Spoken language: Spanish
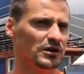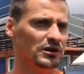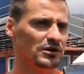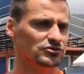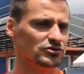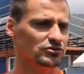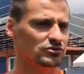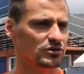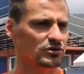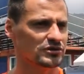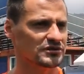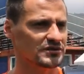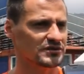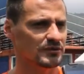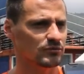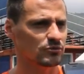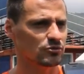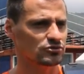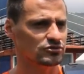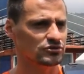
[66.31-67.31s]
es que nosotros
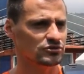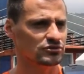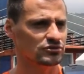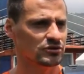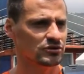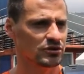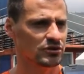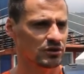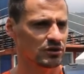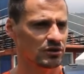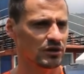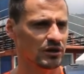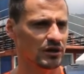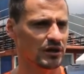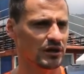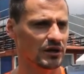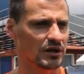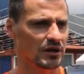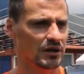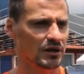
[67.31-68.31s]
necesitamos
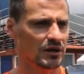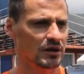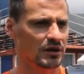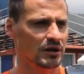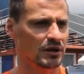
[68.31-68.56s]
eh,